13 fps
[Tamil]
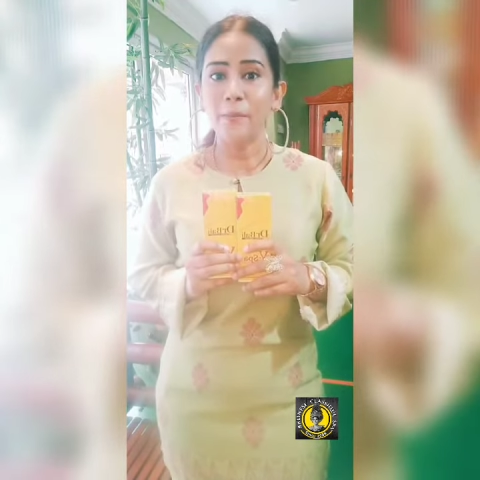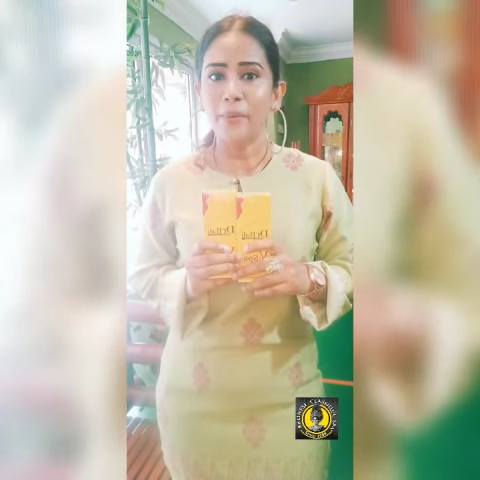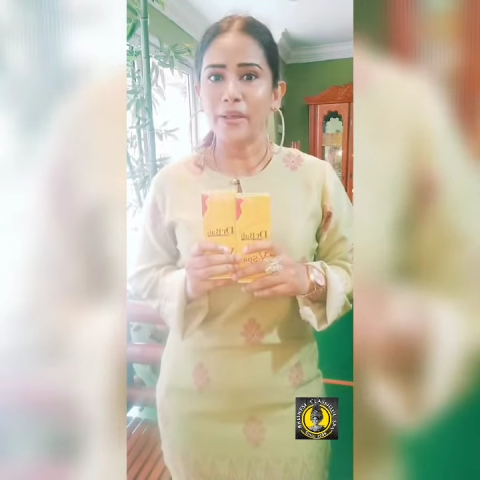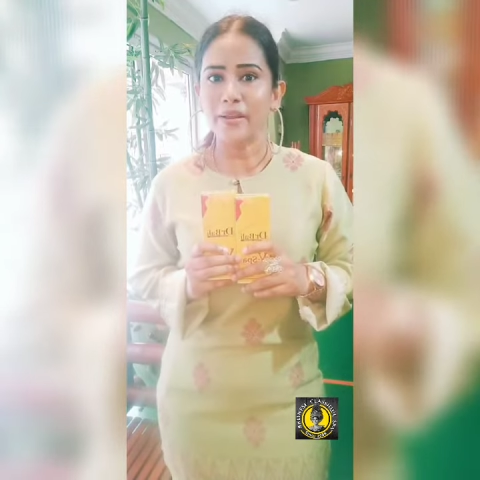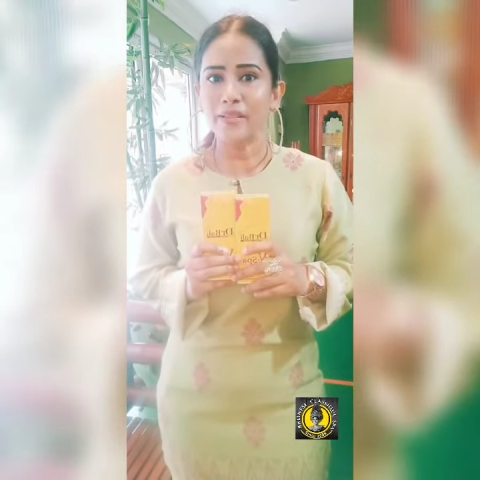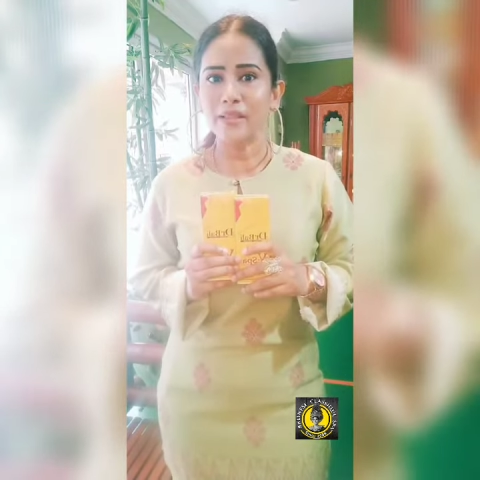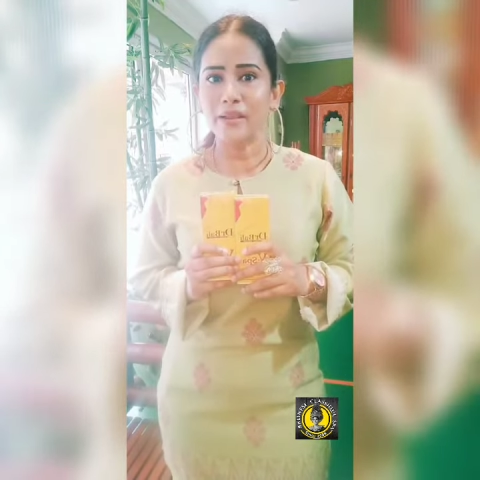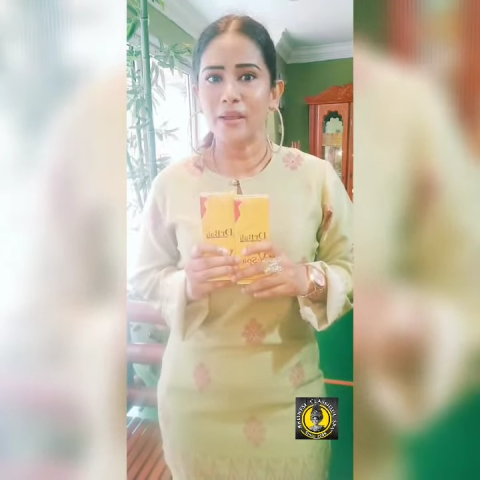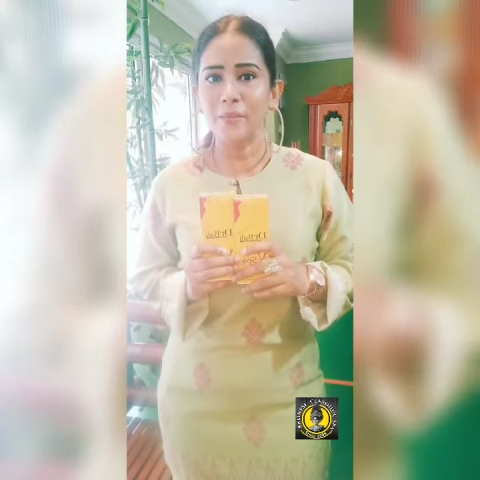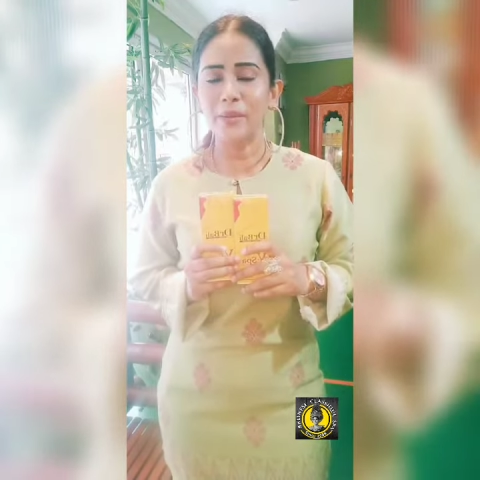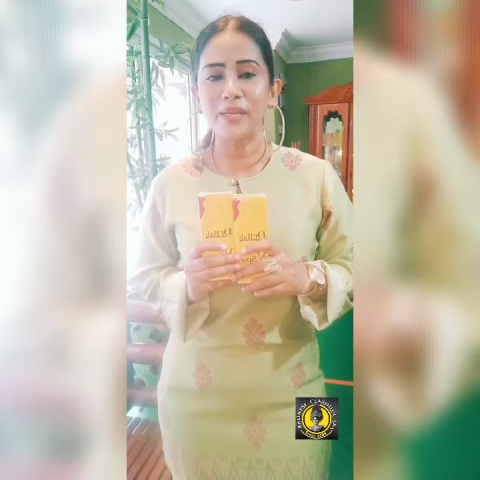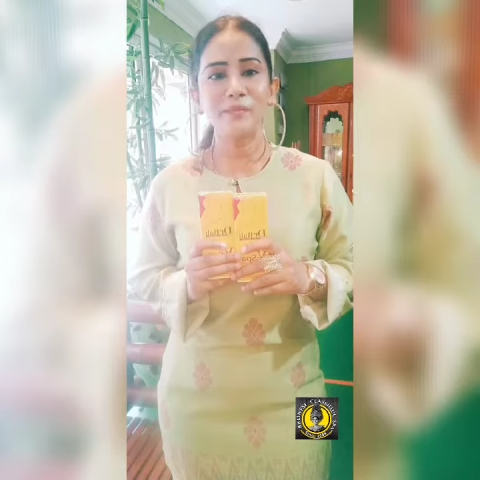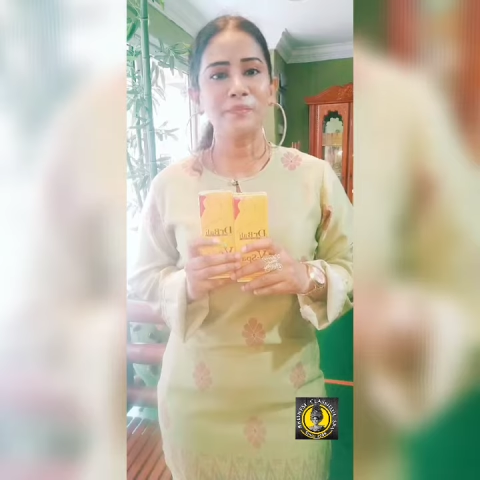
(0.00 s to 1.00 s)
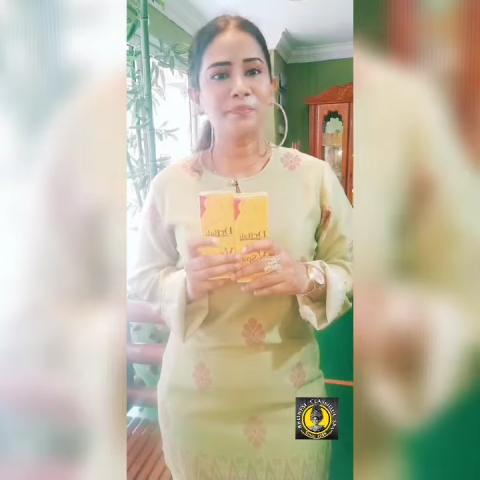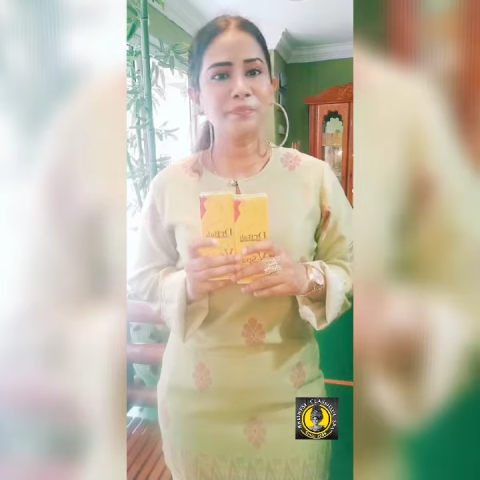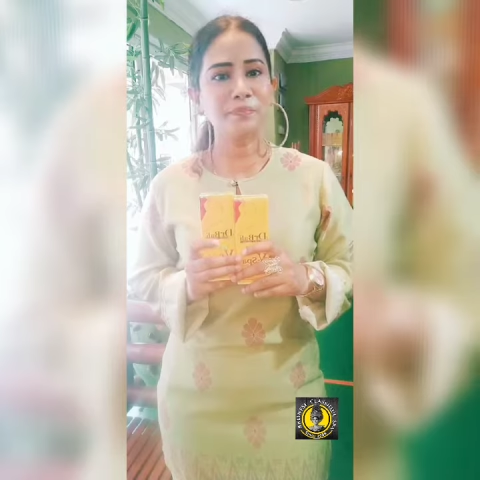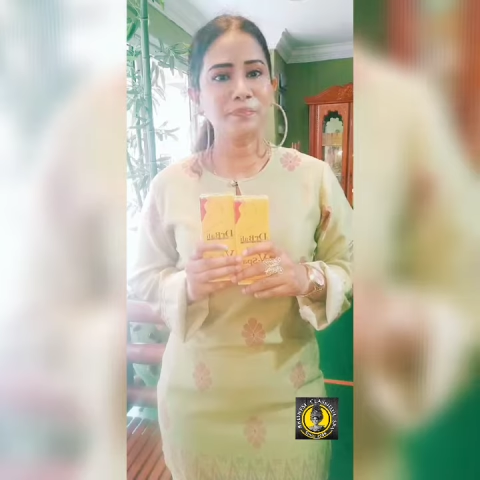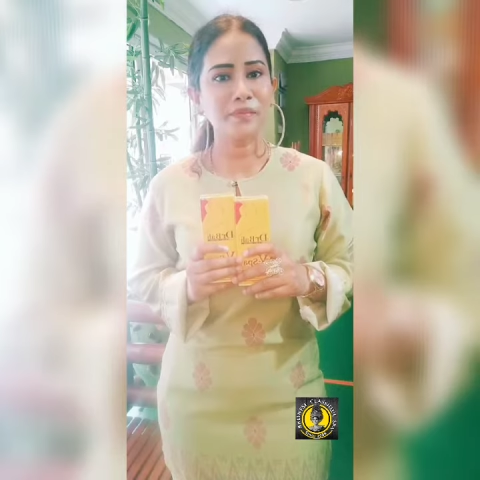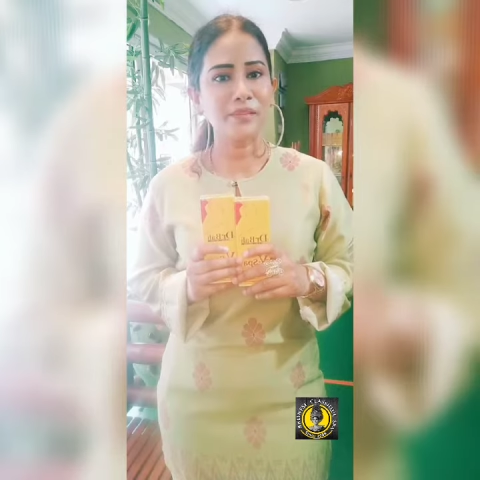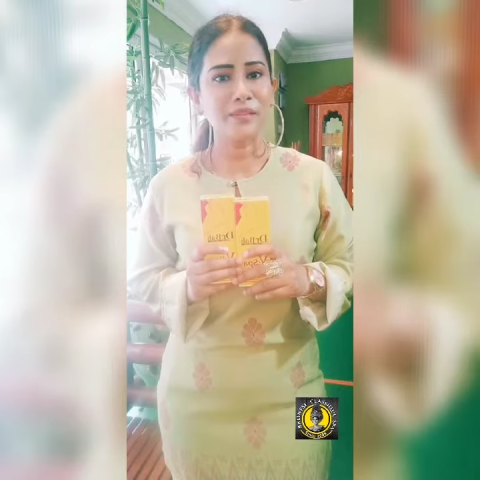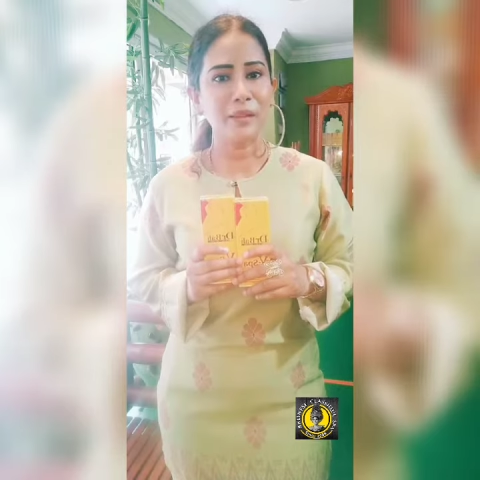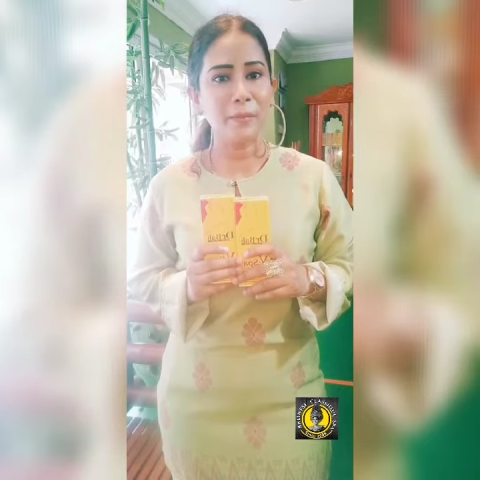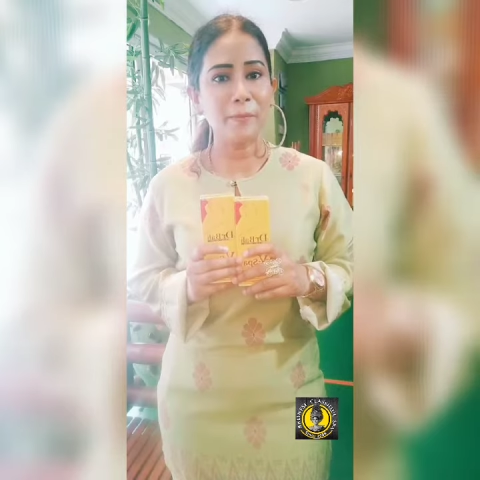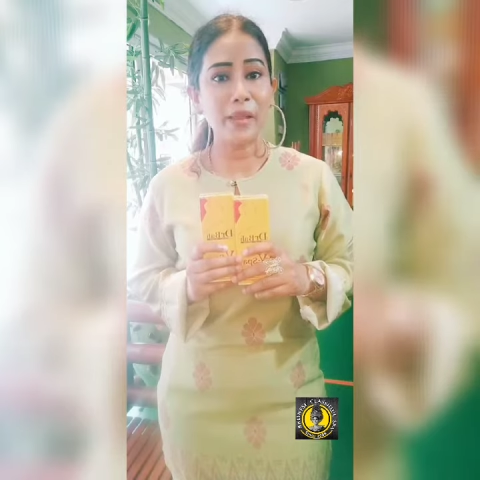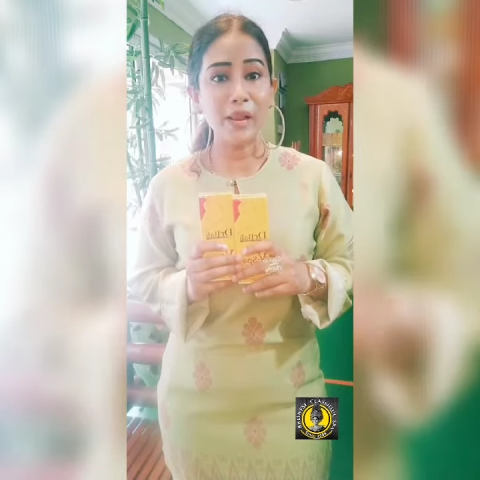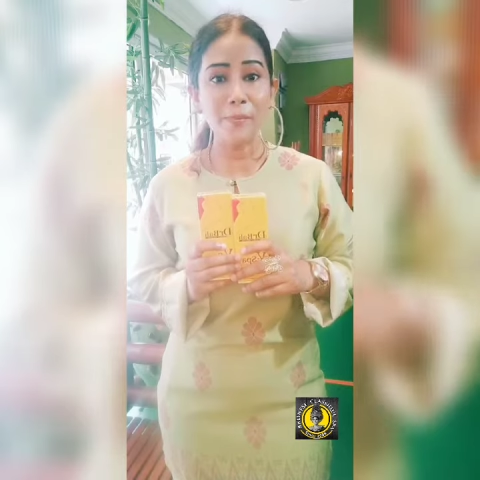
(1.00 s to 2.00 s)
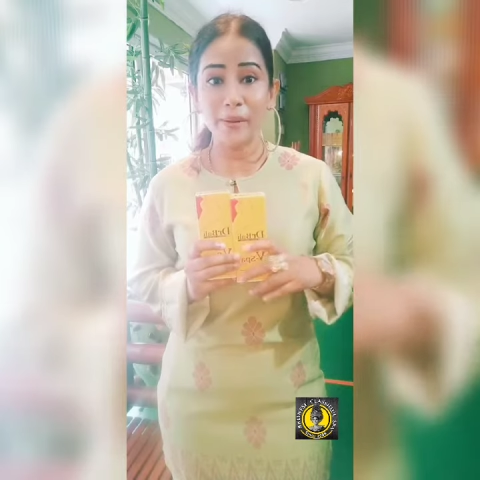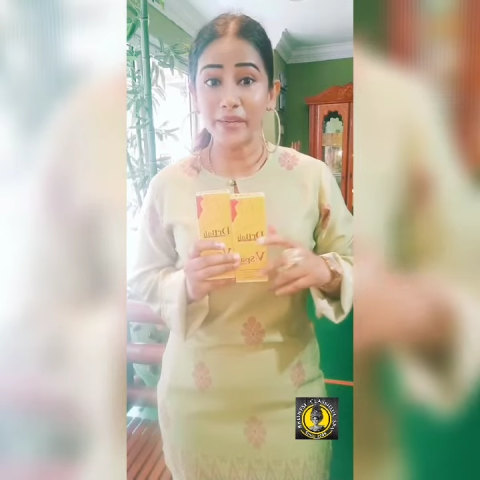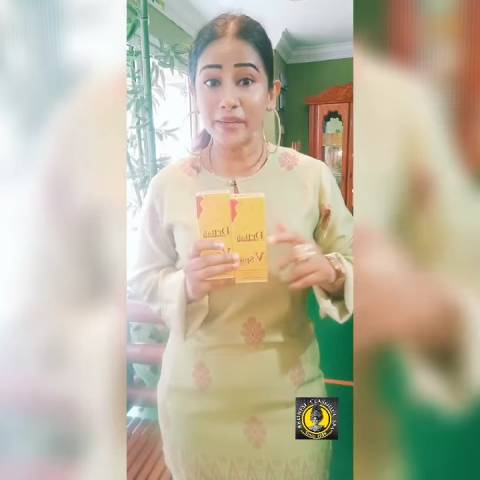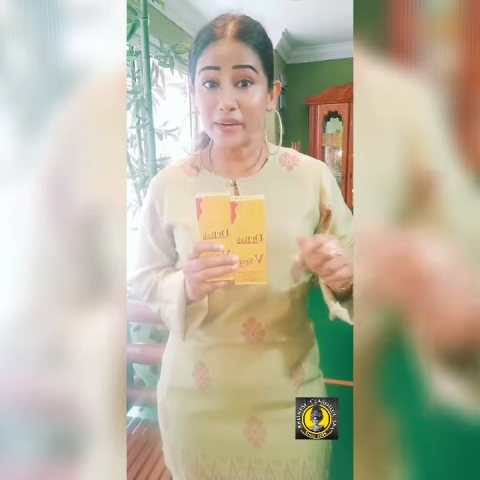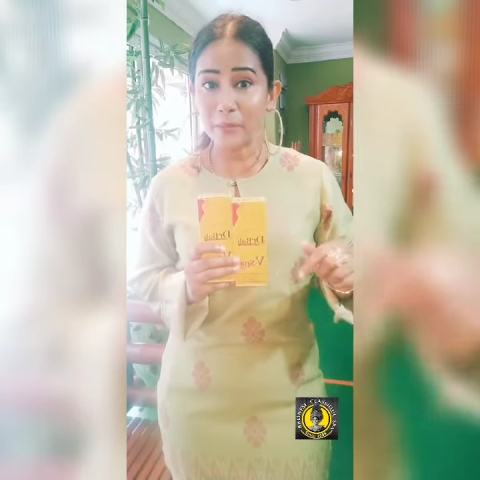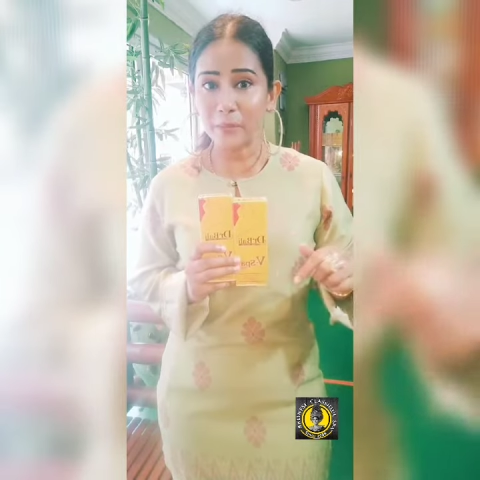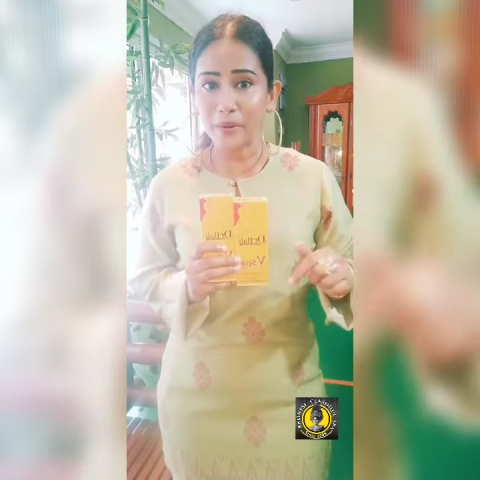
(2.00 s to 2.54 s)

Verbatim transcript: மறந்துடாமல் பெல் பட்டனை